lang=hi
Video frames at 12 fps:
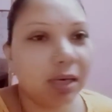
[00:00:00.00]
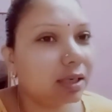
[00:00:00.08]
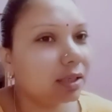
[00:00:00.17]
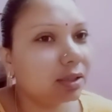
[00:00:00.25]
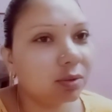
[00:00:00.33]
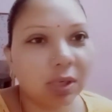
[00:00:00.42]

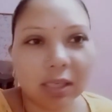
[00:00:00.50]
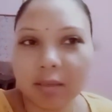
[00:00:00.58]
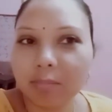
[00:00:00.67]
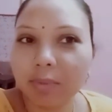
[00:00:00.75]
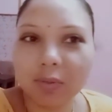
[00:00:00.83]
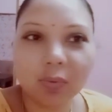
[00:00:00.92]
बाहर का तो
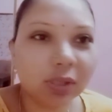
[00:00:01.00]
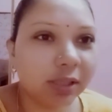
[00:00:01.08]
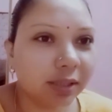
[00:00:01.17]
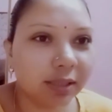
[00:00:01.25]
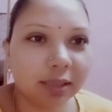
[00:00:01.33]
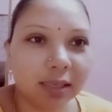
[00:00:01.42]
खाना बिल्कुल
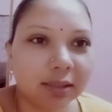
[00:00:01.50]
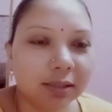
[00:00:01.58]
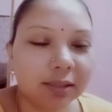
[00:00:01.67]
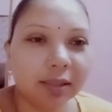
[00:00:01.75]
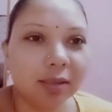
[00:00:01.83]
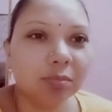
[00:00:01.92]
ही नहीं
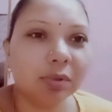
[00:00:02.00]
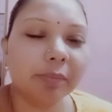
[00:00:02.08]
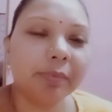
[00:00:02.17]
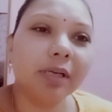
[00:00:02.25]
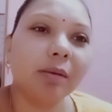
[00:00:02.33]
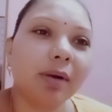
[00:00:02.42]
खाते हैं हम कभी